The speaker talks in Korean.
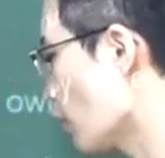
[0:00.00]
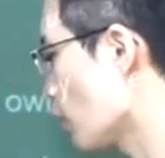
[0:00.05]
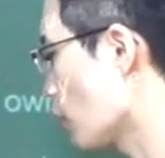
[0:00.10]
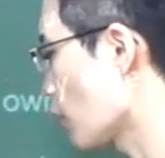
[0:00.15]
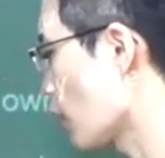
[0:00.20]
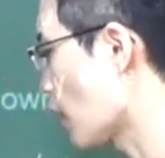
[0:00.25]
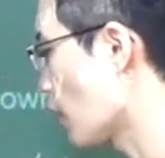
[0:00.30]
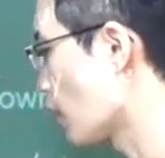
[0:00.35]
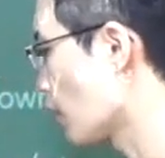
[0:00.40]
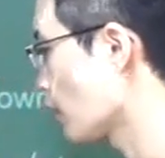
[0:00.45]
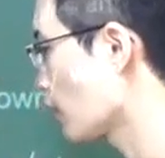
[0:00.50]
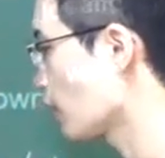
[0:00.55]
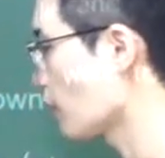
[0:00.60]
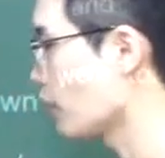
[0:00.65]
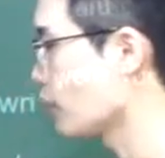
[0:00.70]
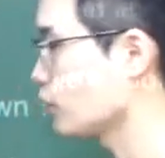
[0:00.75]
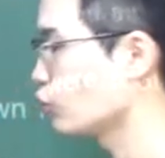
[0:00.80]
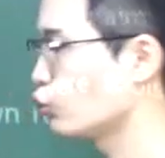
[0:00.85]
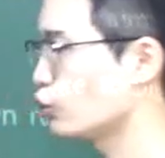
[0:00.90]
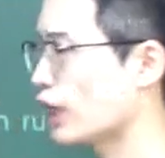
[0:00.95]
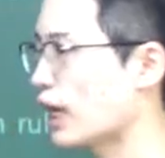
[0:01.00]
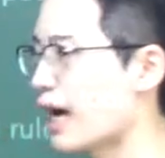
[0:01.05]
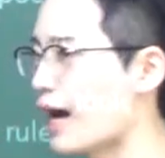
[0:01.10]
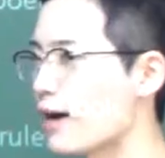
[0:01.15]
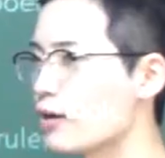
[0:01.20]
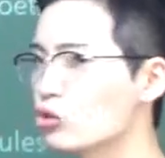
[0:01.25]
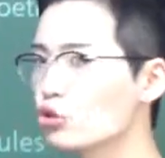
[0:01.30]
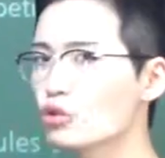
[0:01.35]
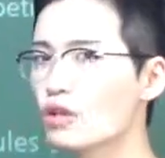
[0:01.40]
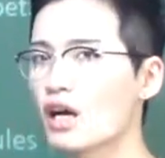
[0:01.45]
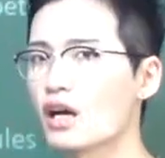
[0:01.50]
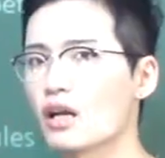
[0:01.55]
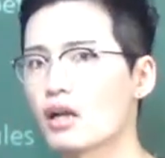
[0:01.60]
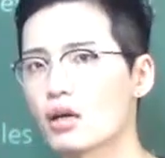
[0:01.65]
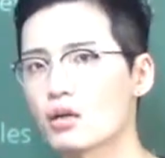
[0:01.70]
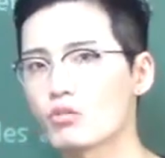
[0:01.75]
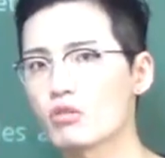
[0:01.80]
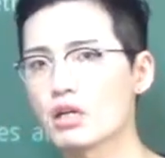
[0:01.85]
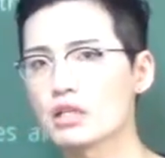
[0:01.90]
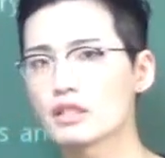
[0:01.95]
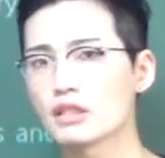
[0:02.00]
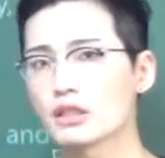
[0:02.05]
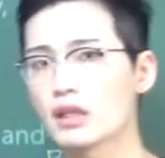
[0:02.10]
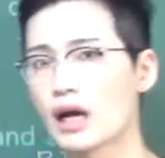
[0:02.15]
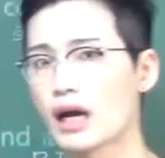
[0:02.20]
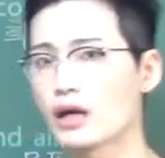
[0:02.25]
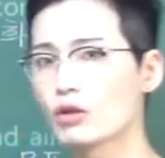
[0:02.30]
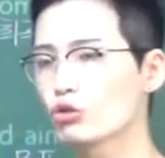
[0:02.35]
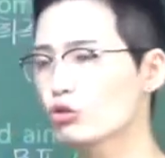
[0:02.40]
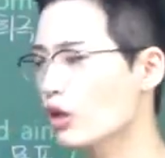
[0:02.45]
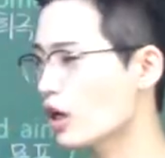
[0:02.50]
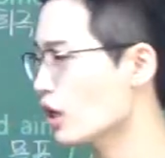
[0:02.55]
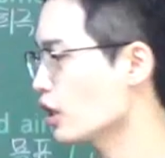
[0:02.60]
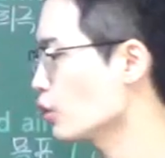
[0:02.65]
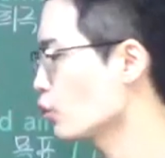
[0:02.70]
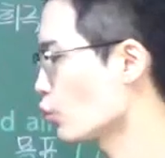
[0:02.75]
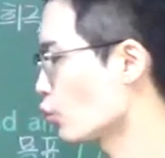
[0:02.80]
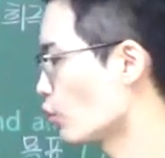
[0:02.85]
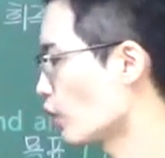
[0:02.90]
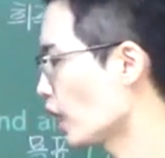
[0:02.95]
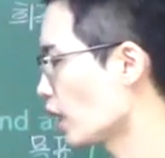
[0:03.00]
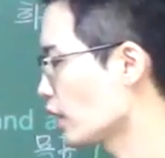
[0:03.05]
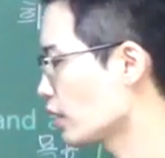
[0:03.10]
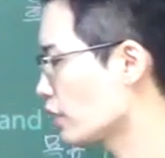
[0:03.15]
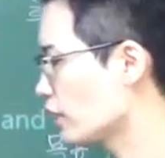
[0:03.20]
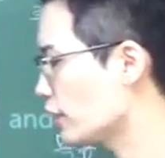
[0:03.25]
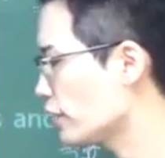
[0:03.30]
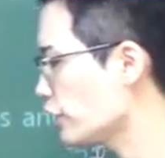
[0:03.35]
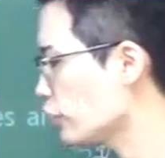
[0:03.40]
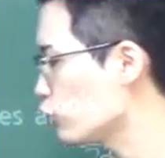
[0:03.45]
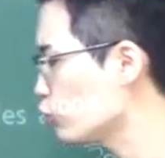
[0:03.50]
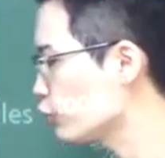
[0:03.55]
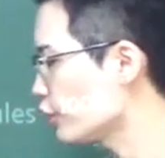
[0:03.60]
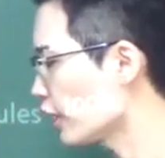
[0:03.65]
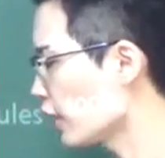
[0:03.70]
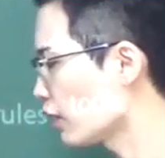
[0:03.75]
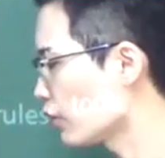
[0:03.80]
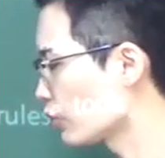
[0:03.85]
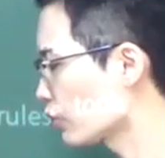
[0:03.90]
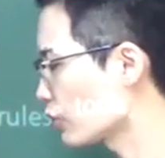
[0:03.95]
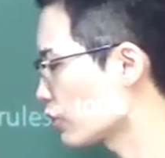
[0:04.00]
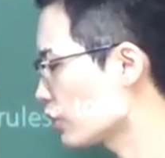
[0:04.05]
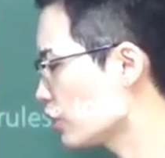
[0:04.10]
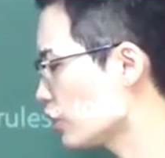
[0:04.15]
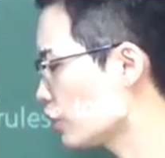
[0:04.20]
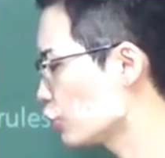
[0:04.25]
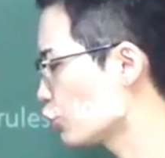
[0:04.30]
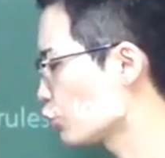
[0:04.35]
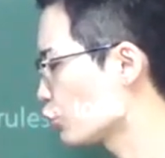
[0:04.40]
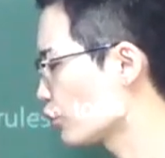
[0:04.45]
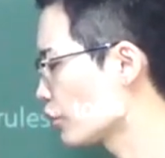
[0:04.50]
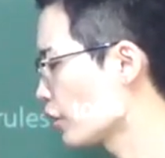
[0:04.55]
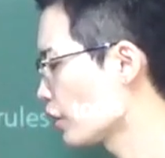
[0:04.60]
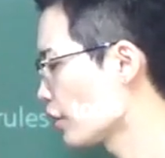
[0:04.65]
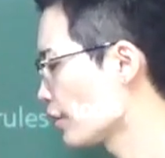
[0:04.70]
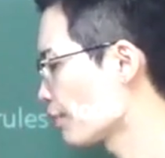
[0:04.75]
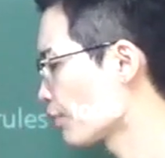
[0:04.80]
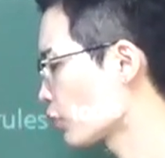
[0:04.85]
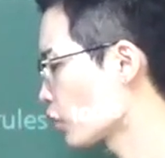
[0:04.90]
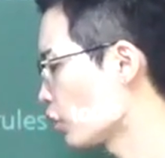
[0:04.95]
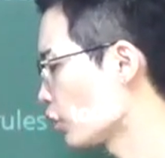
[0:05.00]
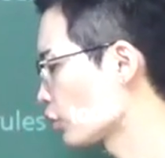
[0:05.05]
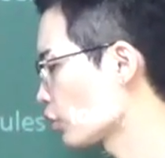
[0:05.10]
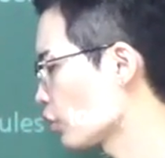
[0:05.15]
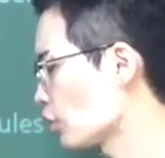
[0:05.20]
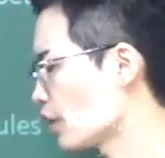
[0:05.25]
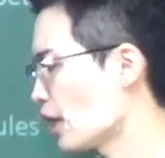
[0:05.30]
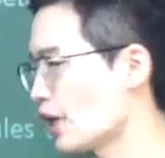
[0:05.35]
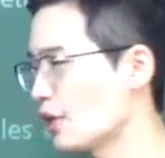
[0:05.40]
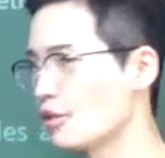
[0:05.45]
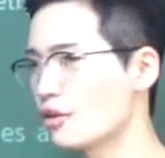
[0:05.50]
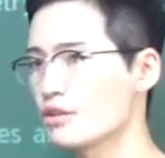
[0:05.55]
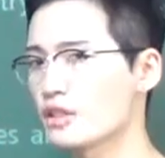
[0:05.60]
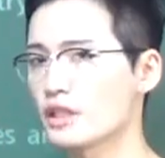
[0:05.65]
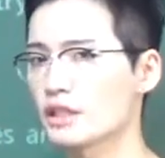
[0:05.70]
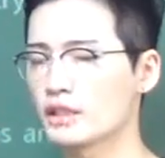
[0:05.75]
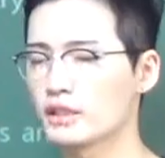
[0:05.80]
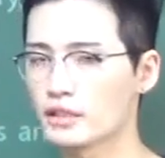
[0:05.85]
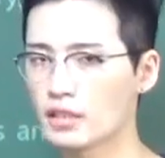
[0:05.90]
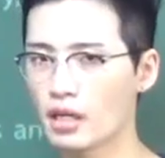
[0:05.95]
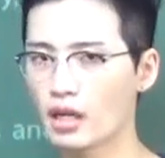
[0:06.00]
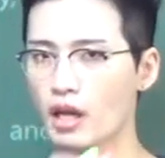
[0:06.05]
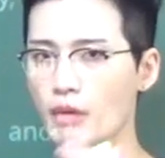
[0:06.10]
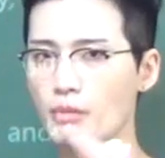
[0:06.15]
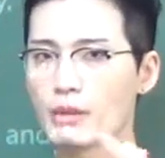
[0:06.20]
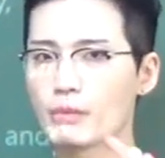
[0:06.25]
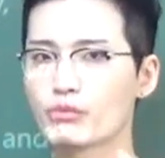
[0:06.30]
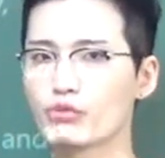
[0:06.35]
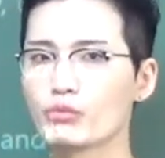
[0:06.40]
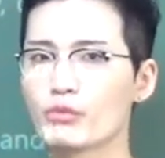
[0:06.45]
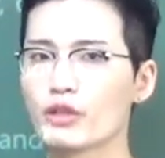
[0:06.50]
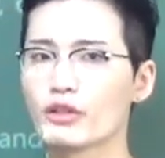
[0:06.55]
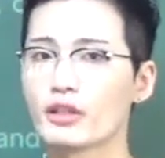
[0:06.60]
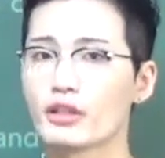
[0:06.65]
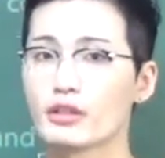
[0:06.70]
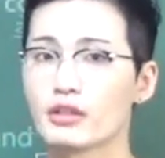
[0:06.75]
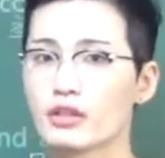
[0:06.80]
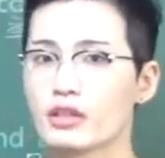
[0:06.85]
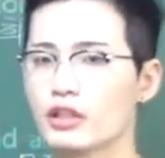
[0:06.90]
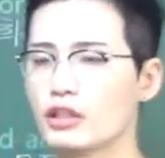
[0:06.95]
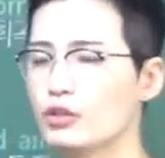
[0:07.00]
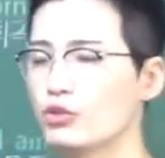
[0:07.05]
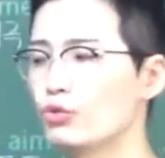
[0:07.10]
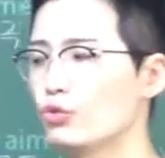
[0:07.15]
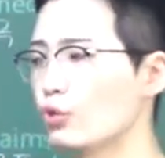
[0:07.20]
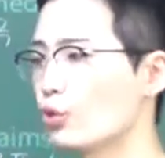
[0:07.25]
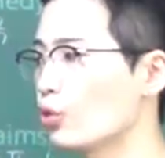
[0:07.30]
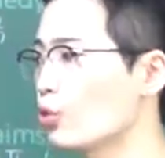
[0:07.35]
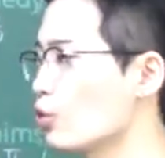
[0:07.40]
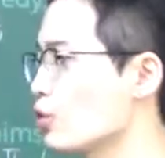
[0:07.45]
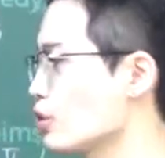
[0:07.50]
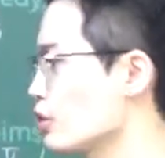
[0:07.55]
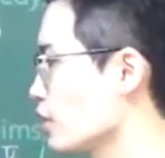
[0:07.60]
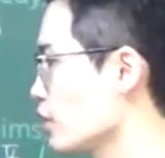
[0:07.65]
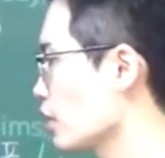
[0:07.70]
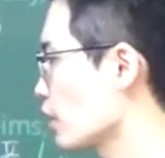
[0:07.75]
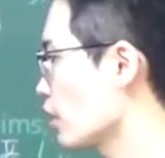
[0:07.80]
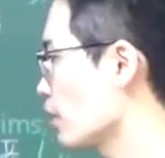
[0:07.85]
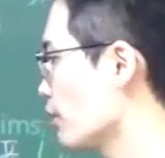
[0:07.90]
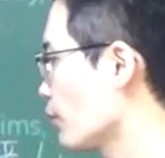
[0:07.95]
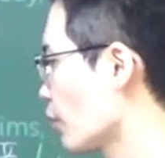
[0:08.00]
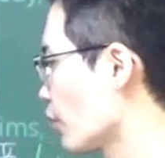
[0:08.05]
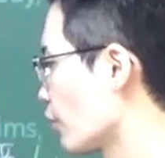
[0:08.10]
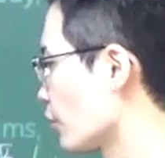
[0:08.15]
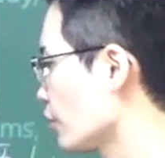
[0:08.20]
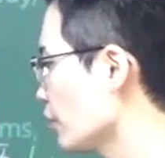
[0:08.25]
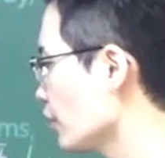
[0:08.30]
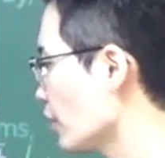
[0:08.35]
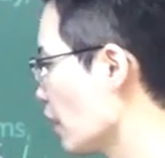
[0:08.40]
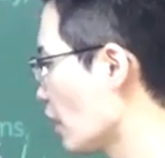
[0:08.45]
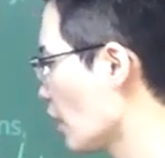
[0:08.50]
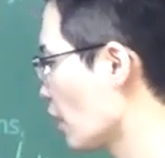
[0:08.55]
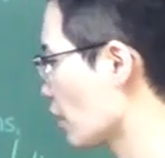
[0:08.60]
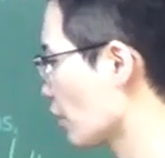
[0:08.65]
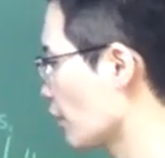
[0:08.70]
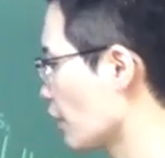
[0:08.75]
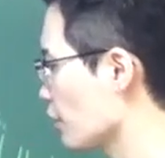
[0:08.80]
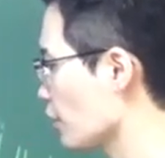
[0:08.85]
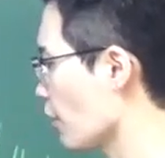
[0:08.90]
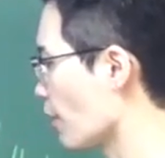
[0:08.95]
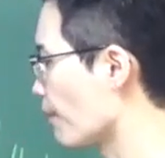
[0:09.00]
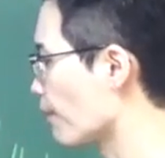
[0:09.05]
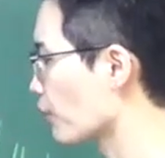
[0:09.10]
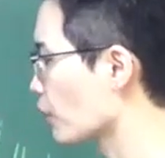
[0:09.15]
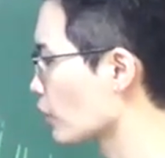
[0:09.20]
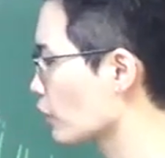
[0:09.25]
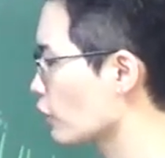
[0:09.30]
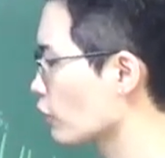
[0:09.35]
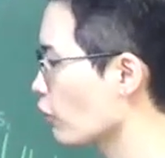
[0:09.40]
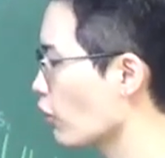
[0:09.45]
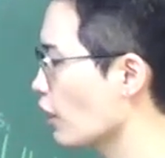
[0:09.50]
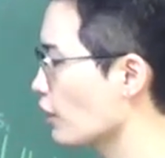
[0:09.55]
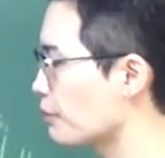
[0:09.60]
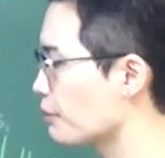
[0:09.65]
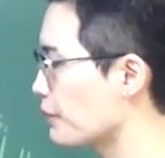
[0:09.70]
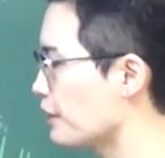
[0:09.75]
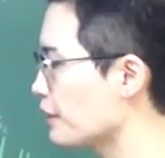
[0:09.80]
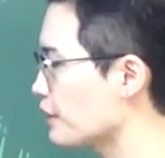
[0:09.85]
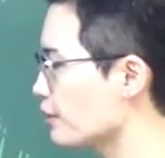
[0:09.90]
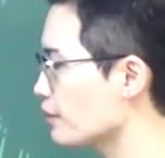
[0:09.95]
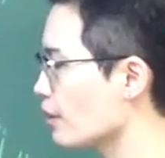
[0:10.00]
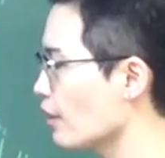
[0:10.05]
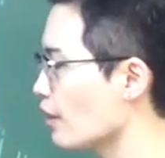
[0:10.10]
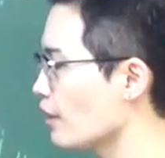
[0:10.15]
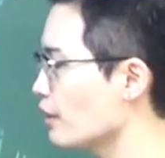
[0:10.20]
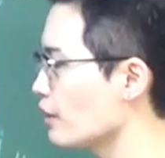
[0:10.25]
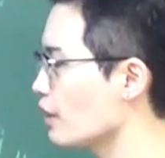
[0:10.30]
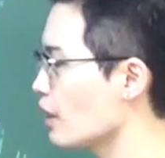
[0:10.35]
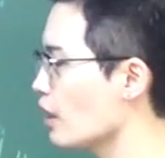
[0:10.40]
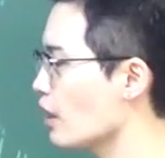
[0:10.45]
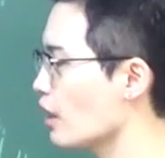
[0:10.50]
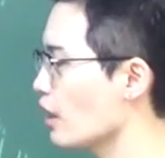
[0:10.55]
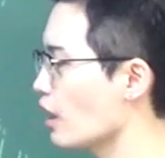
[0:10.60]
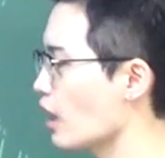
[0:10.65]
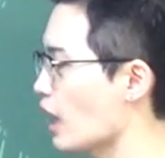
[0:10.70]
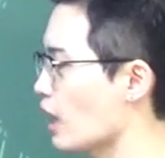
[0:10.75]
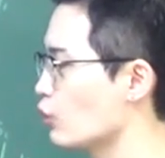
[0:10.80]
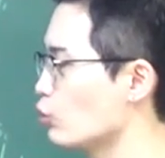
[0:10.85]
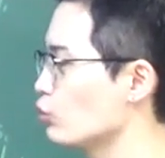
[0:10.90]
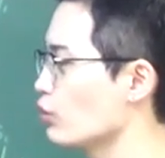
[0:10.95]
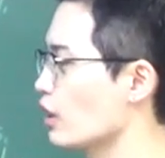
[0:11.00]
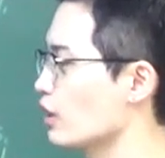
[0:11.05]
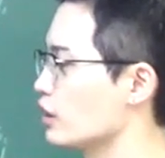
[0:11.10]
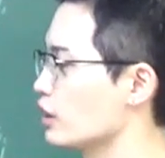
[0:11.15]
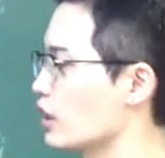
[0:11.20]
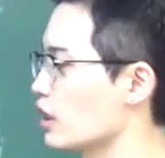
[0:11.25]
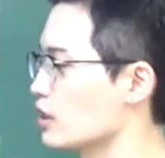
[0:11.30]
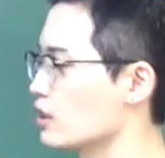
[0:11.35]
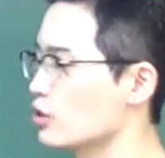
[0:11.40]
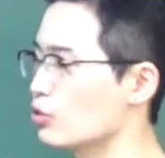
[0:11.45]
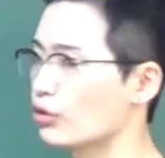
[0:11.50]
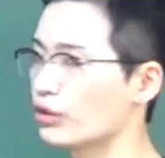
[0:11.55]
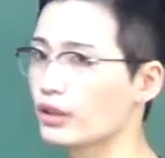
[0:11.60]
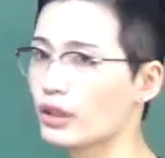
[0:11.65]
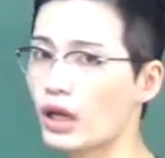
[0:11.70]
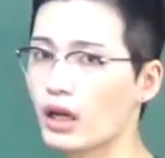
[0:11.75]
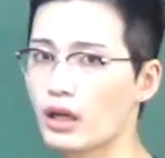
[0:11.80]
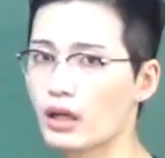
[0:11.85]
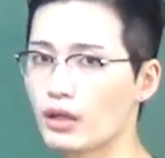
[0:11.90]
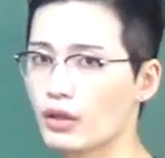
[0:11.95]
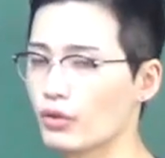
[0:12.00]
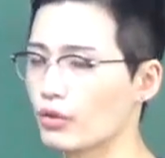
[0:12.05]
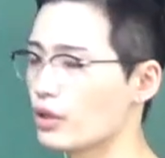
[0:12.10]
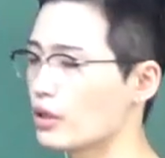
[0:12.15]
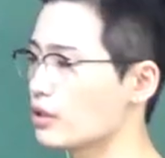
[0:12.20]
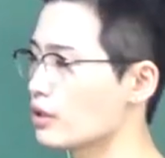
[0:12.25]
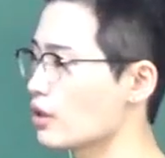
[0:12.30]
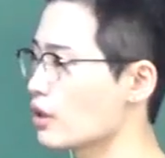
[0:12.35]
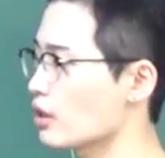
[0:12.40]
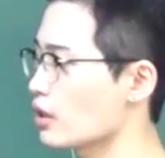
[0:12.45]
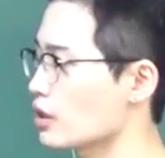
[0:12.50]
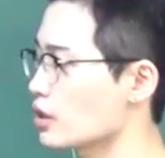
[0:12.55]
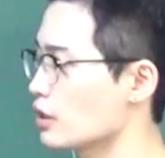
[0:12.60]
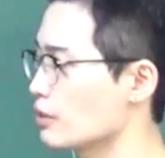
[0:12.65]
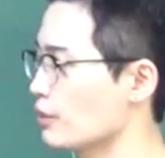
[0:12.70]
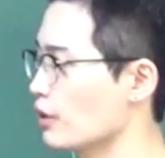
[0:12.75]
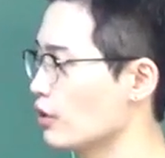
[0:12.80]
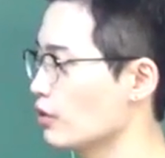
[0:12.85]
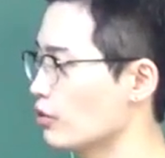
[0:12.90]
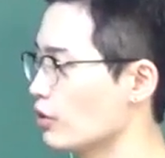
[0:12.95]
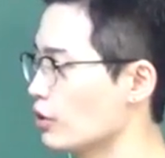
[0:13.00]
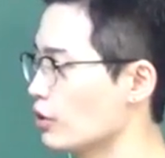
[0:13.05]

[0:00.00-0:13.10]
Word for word: 어라 우리 아우라라고 하지 아우라가 요거야 기운이야 어떤 기운 어떤 에너지 그 사람이 뿜어내는 기운 요런거 생각하면 되거든 그래서 그러한 미스테리의 아우라를 가지고 있다 이렇게 생각하시면